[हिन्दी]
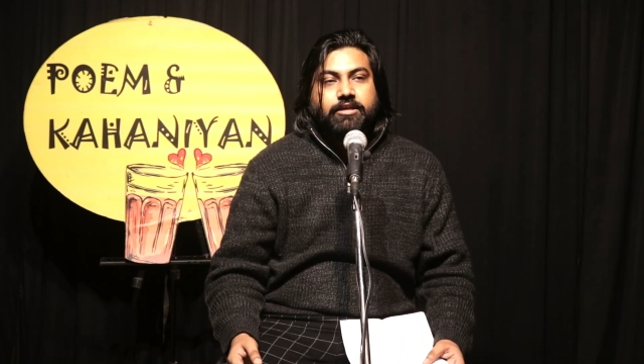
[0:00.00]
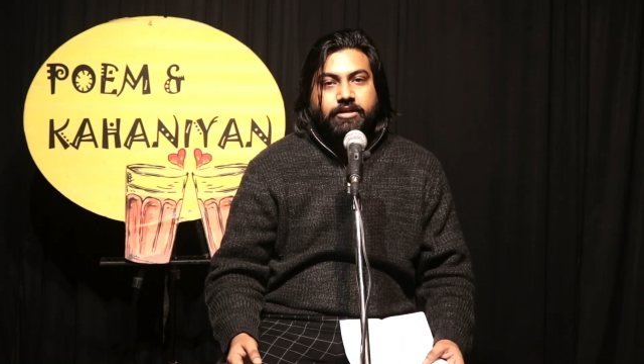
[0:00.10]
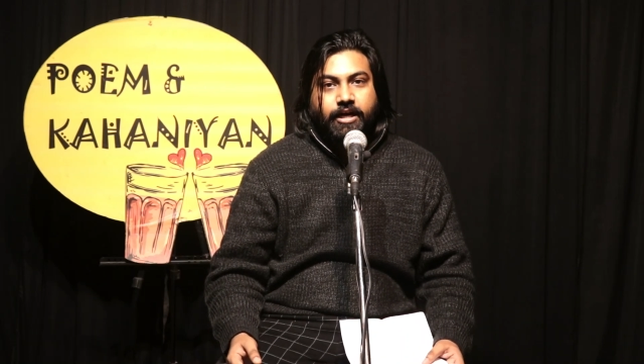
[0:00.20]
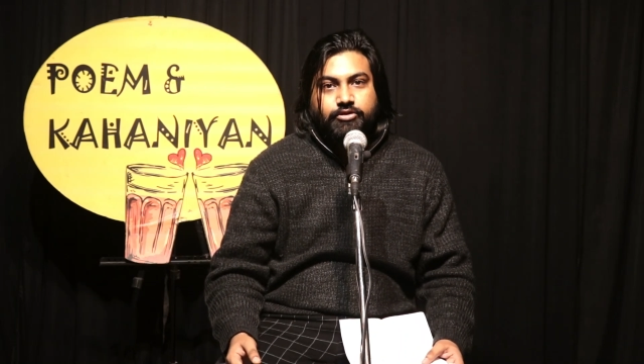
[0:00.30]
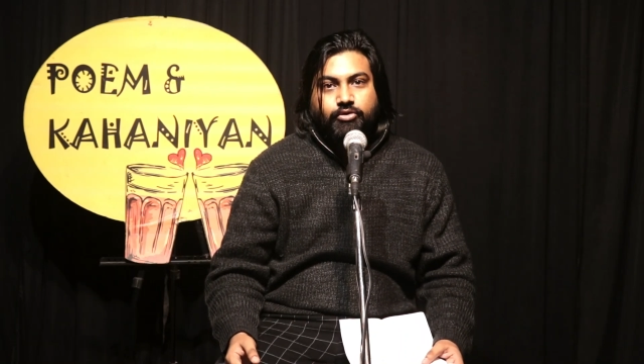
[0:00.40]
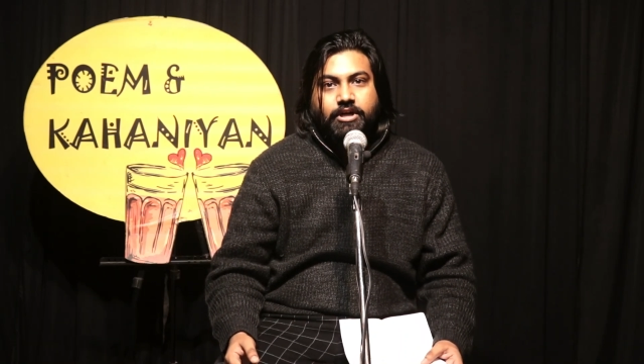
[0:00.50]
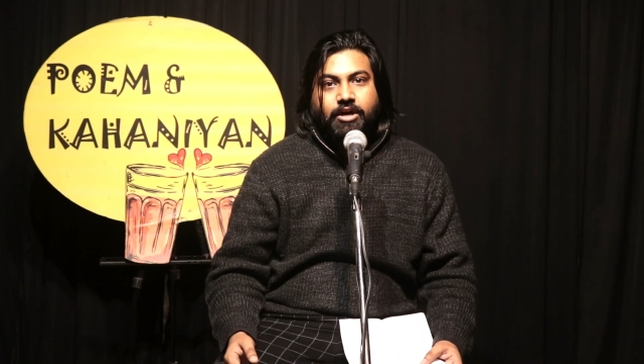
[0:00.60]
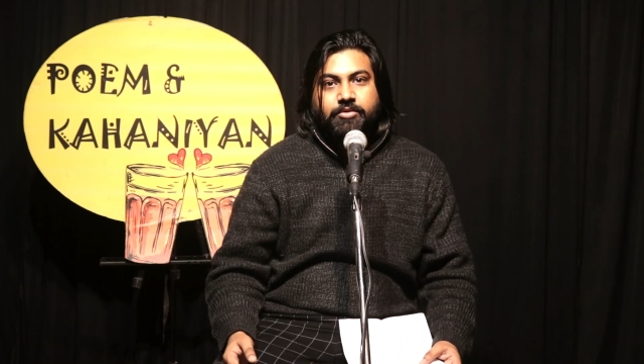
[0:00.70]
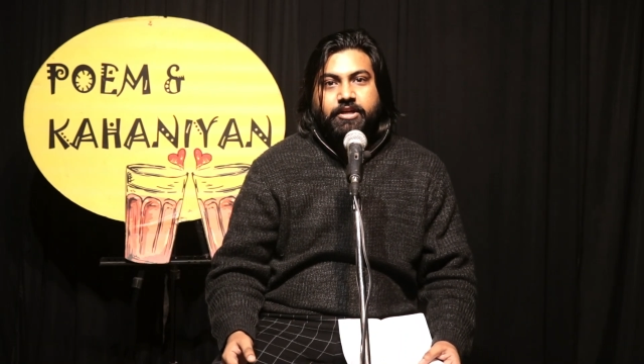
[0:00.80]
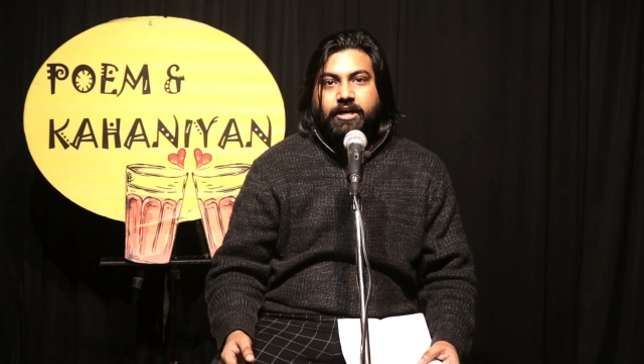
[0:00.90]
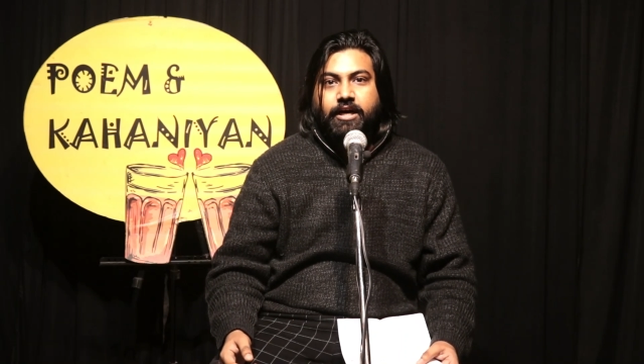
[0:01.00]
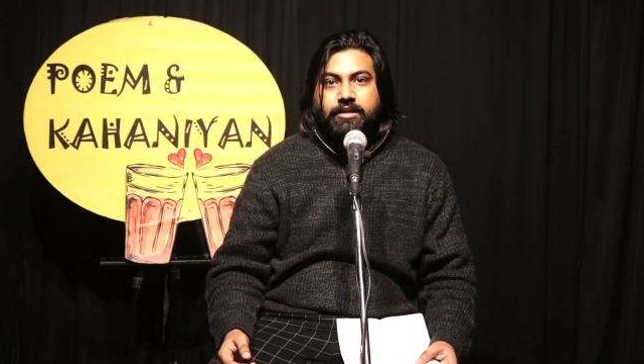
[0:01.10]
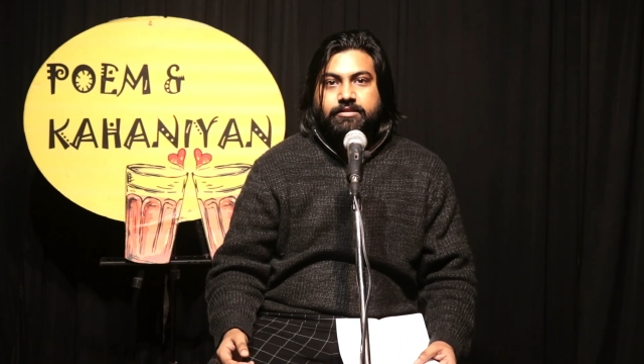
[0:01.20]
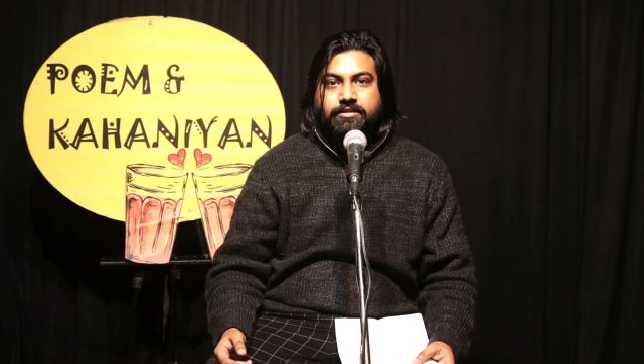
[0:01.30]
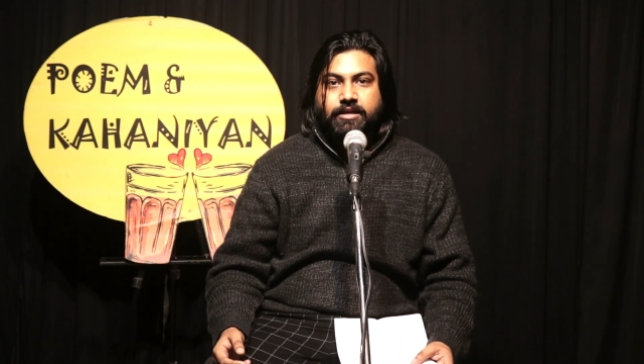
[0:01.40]
इरादों का मेरे
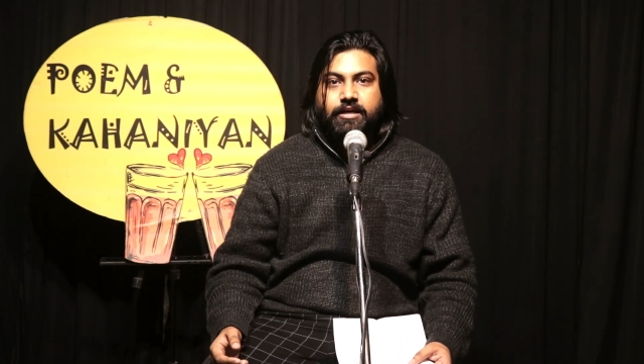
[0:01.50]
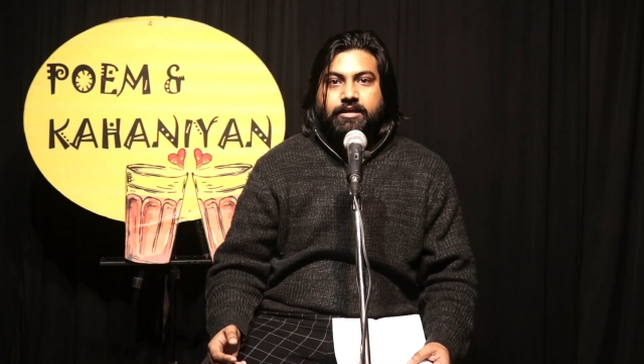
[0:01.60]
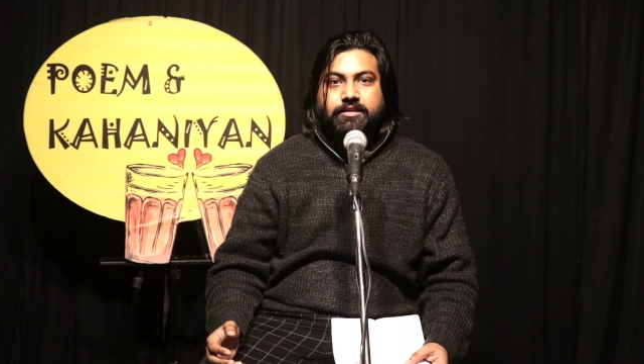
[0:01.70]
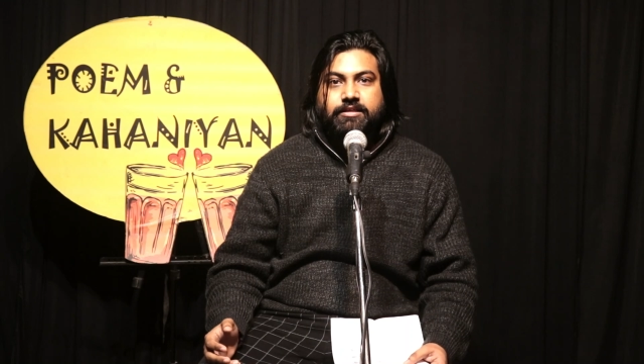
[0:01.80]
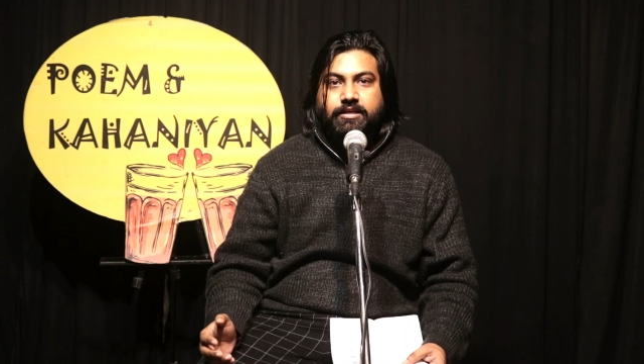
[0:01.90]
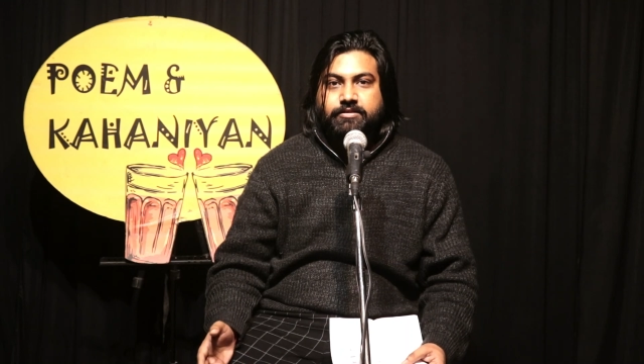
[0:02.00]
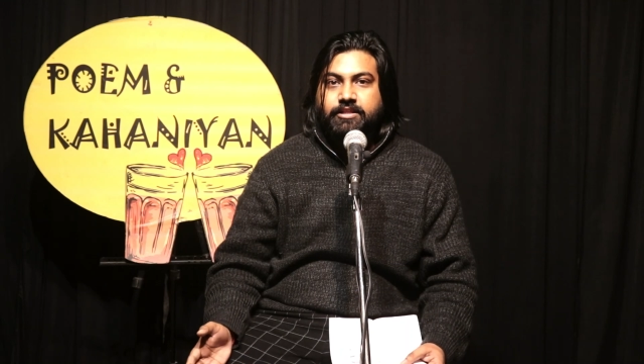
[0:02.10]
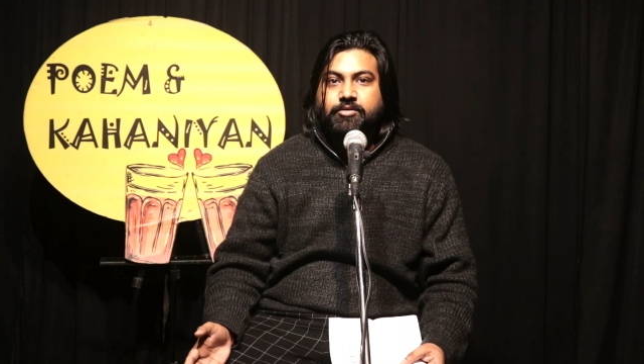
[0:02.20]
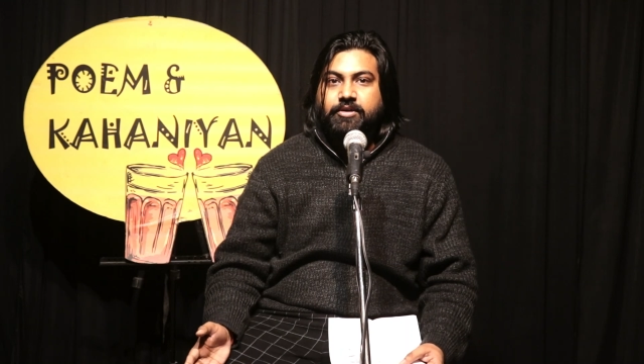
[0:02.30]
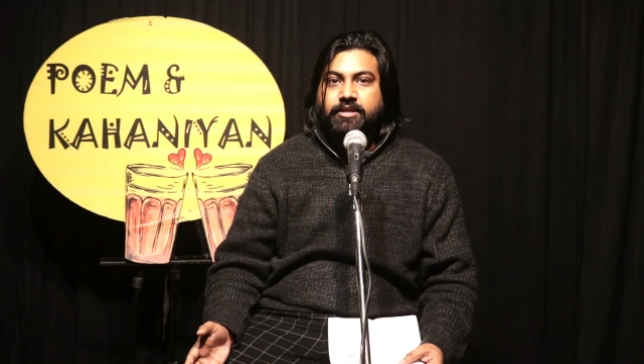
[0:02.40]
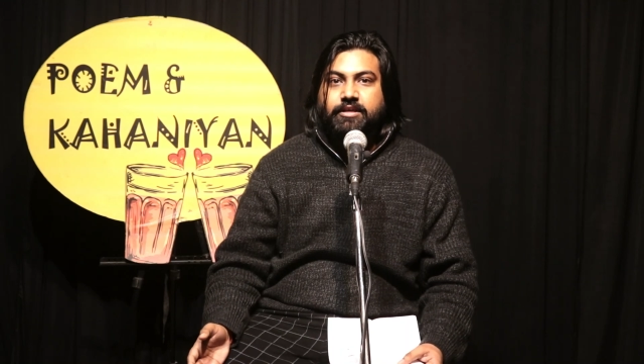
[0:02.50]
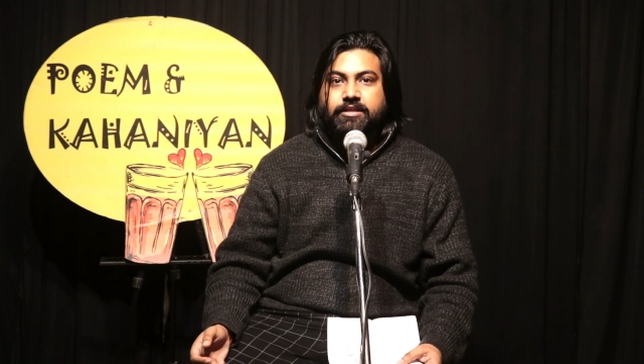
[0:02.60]
हाल ज़रा खस्ते में है